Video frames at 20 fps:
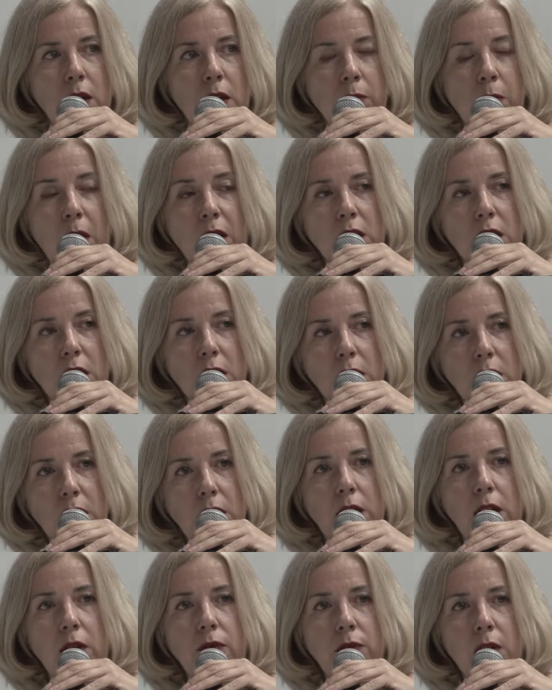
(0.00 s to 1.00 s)

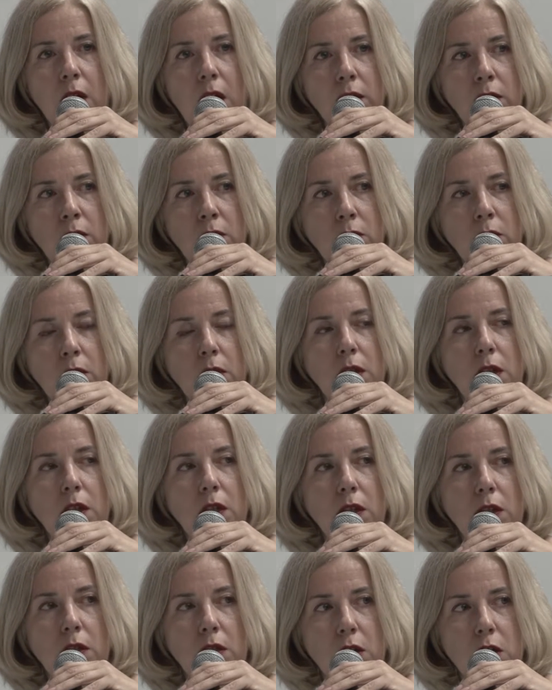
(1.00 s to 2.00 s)
Машина, в
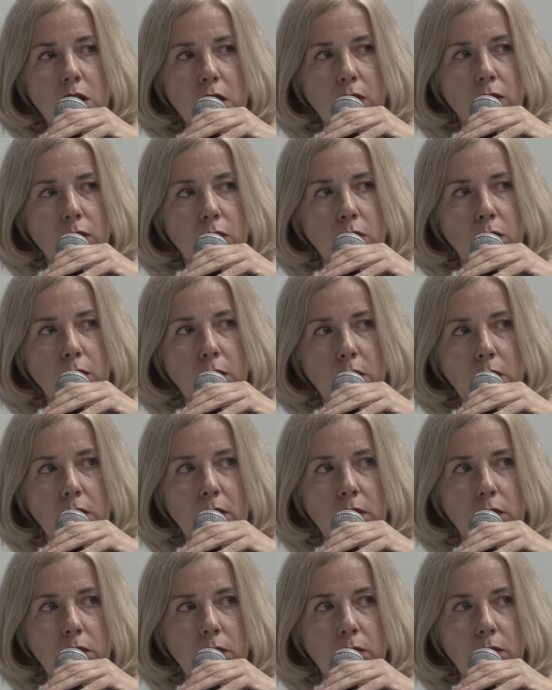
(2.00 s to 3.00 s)
которой живут.
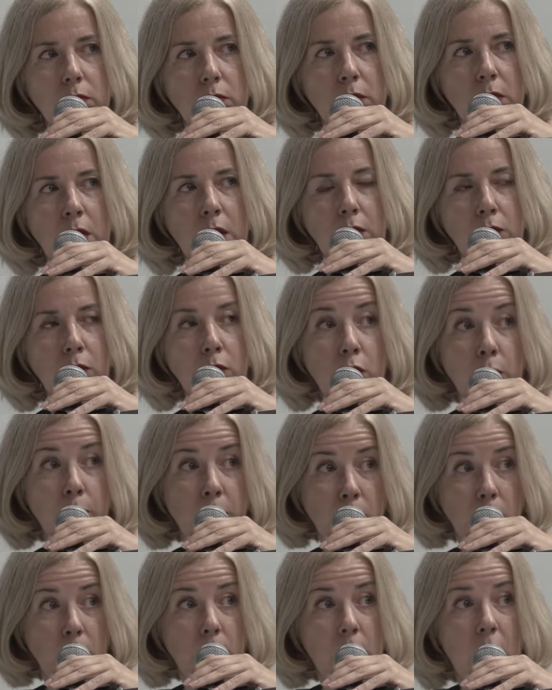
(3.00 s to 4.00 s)
Да, ну,
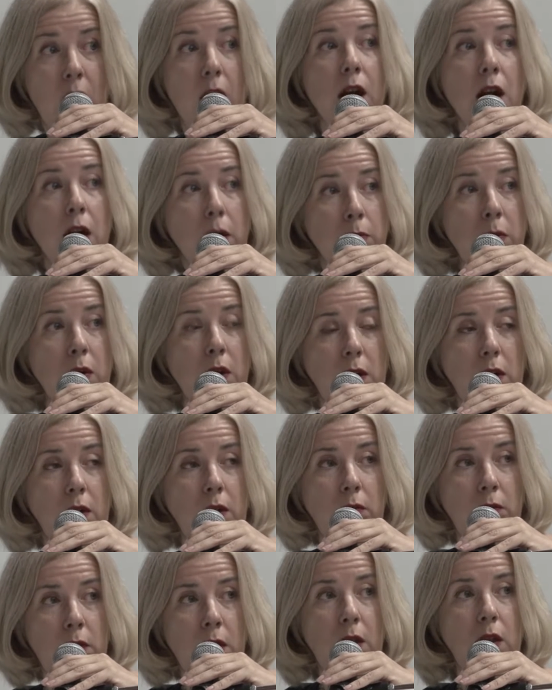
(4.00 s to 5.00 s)
собственно, вот корабль
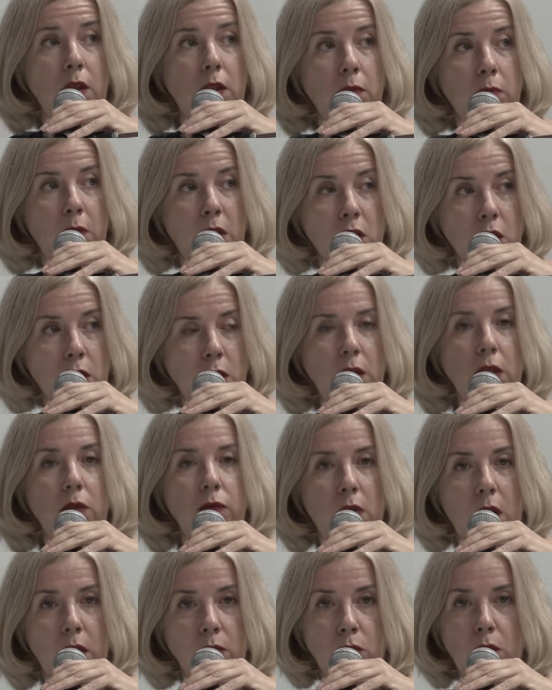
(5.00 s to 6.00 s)
да, это машина,
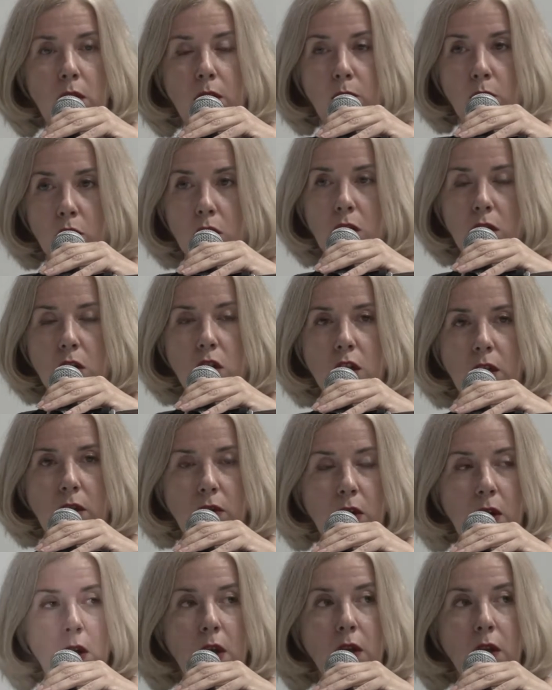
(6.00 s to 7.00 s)
в которой можно жить.